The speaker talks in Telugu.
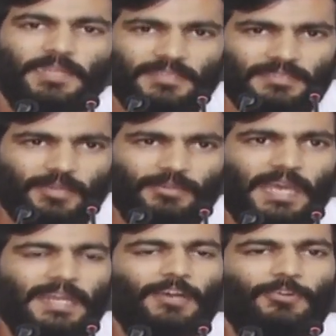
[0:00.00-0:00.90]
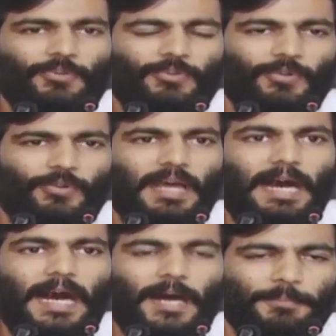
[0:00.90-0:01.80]
మీ ఇద్దరు నాయనా కొడుకులు కూడా
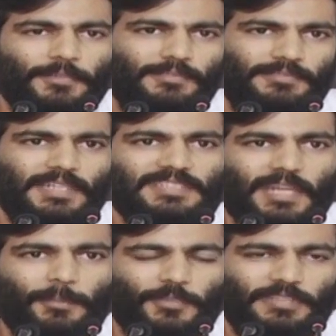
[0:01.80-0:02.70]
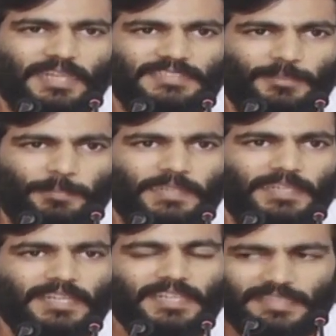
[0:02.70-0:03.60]
ఆప్ట్గా సరిపోతారని చెప్పి
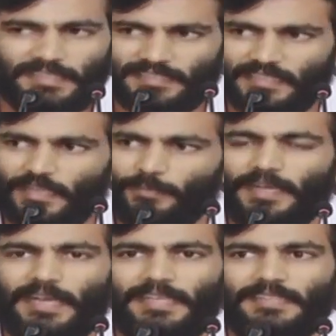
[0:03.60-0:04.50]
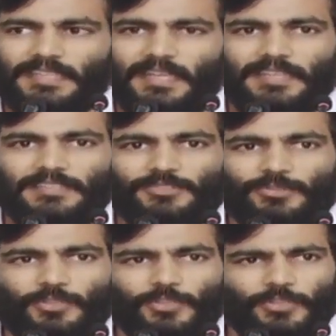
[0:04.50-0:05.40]
ఈ సందర్భంగా నేను
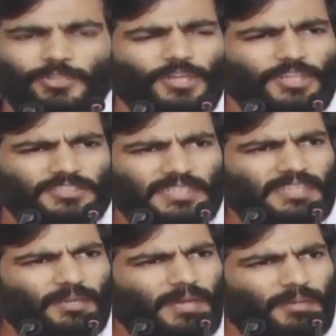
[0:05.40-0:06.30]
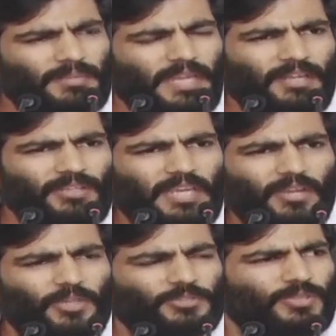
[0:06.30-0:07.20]
తెలియజేసుకుంటూ చంద్రబాబు నాయుడు ఏ
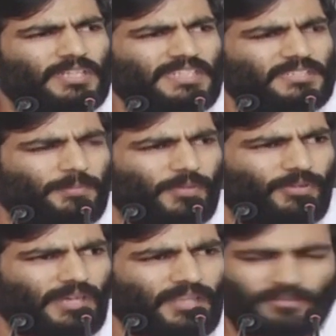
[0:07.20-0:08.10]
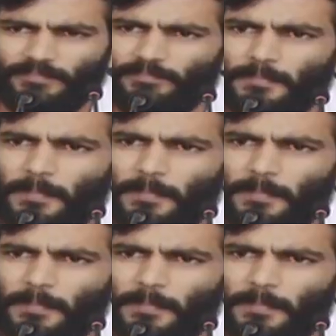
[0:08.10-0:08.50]
రోజు కూడా నీతిపరుడు కాదు